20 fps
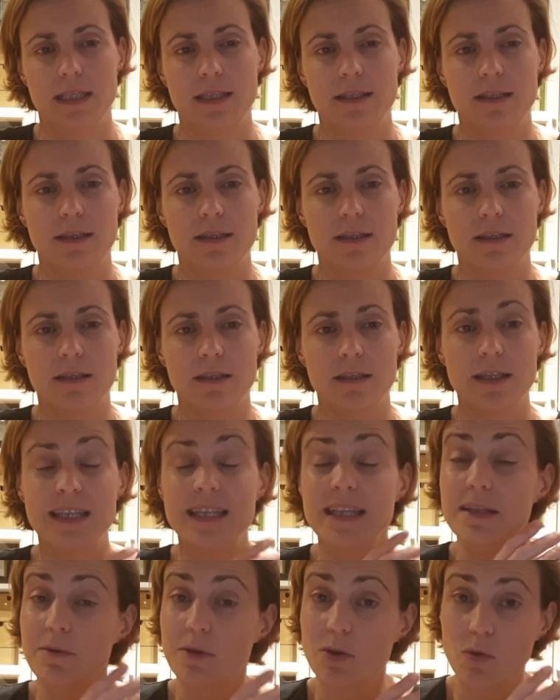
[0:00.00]
eh,
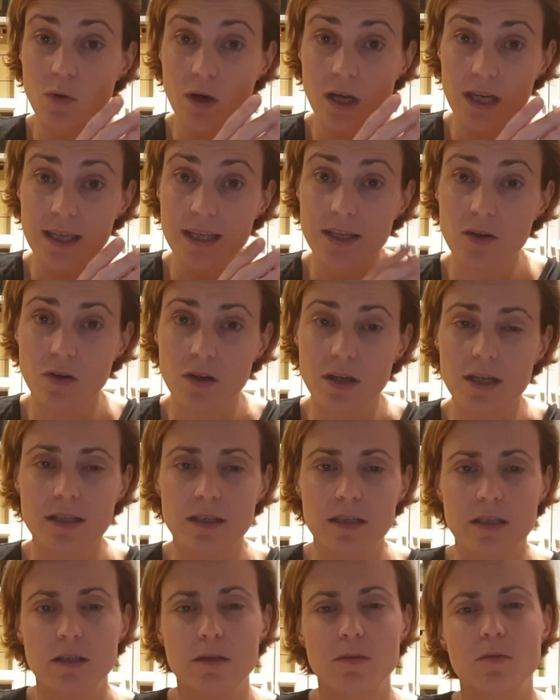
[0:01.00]
individual y
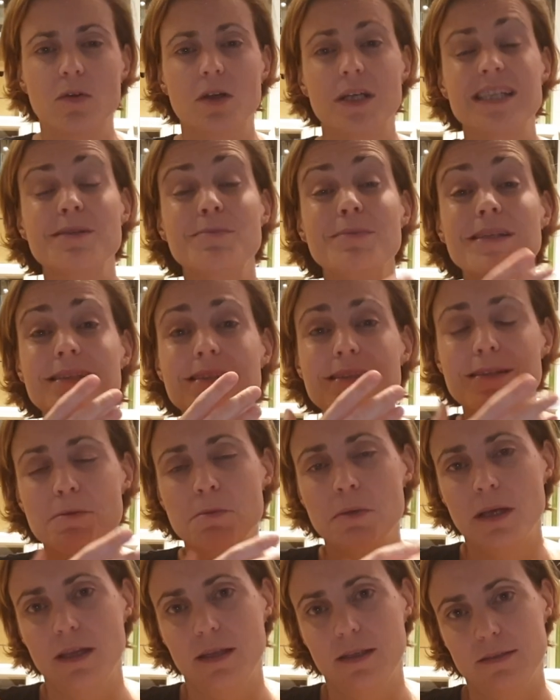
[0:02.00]
colectivo, que es
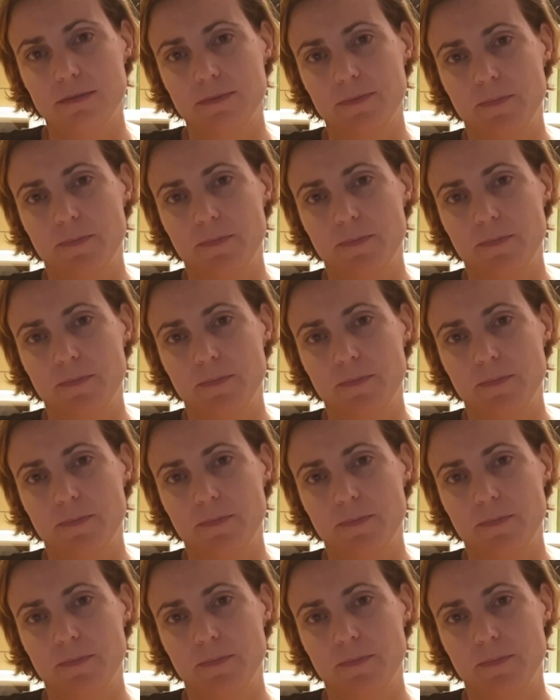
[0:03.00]
visible,